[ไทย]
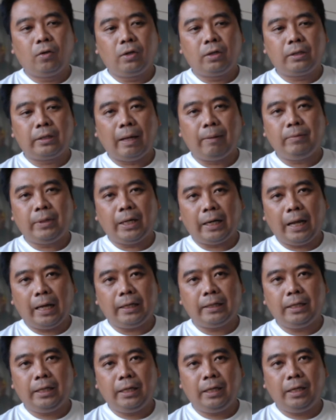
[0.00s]
ทำอย่างไร
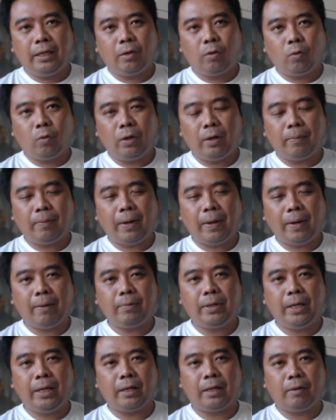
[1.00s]
ที่คุณภาพ
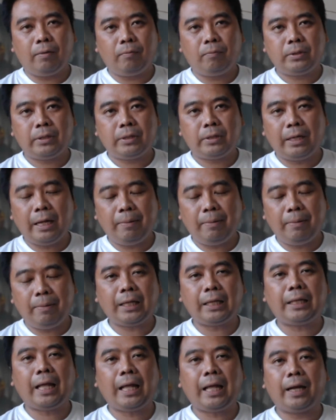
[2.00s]
เนี่ยจะได้มาต
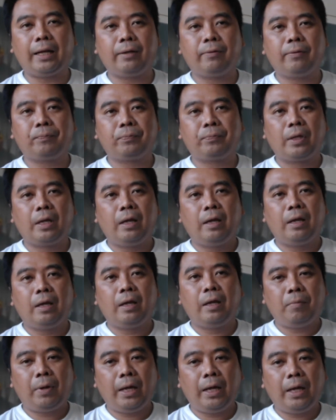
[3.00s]
รฐาน
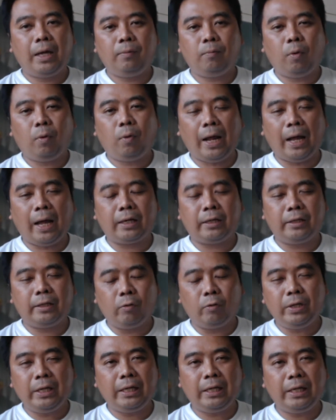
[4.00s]
ไม่ให้ Product เดี๋ยว
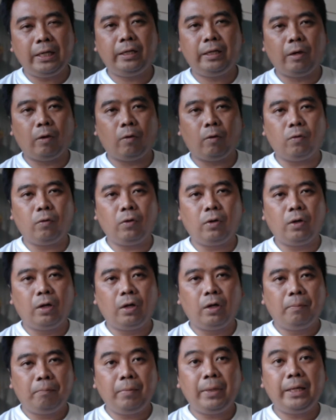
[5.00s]
ดีเดี๋ยว
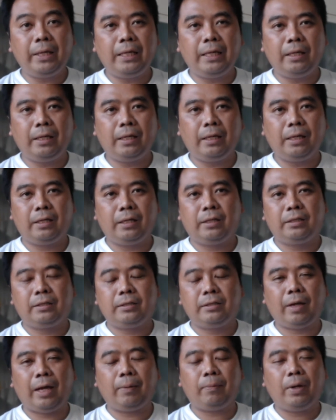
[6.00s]
ไม่ดี
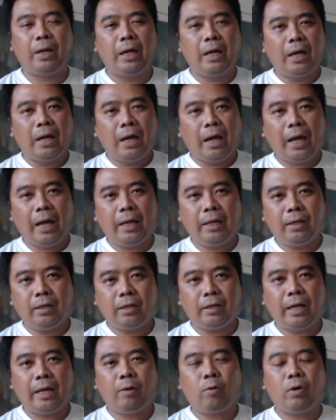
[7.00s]
ใช่ครับให้
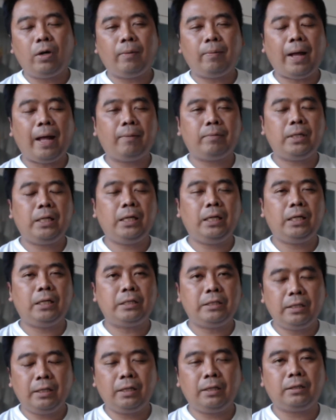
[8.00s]
ได้คุณภาพที่
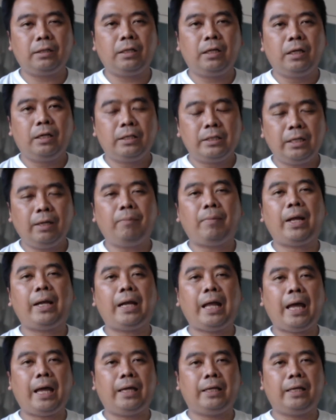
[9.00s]
เชื่อเชื่อมั่นได้